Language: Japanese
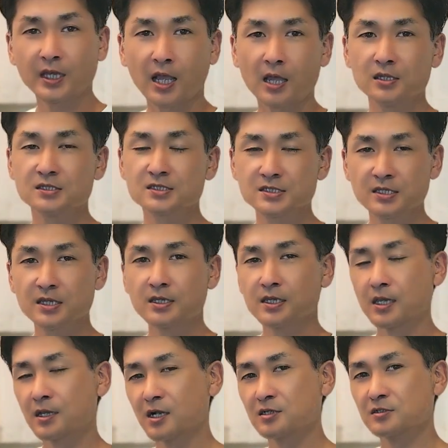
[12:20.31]
完成
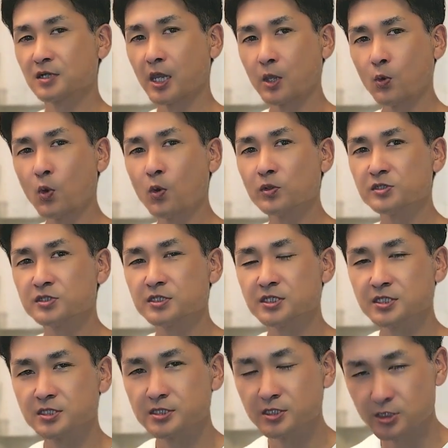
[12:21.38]
見学会を実
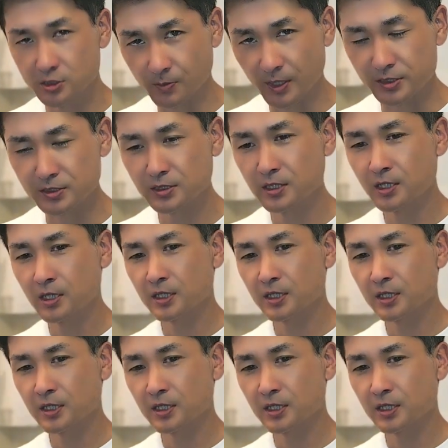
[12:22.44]
施します